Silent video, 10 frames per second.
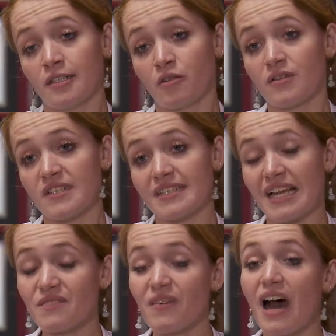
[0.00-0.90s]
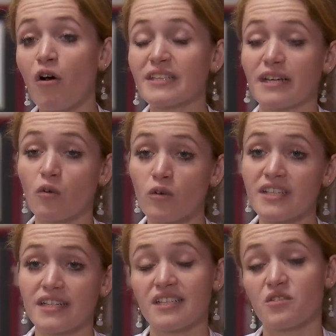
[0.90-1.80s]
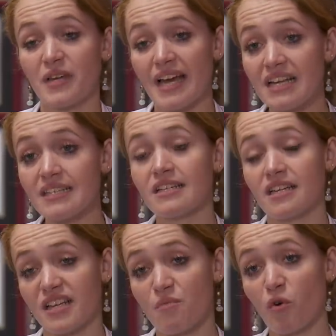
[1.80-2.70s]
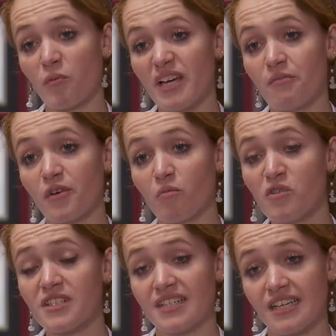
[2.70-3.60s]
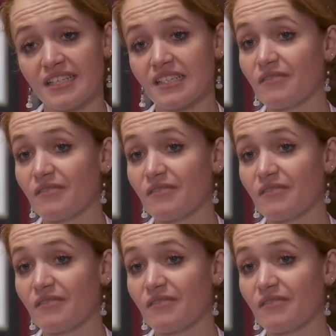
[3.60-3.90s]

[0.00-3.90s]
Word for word: Und das war auch der Grund, den ich zuerst hinter seinem Problem vermutet hatte,